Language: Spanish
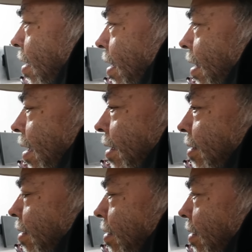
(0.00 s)
No a la
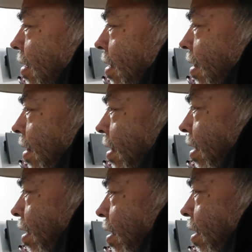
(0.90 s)
pirámide.
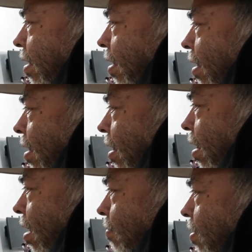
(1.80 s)
Eh,
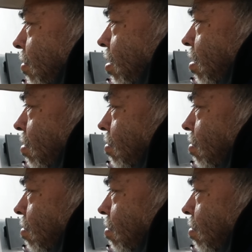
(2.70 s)
eh, mi, único,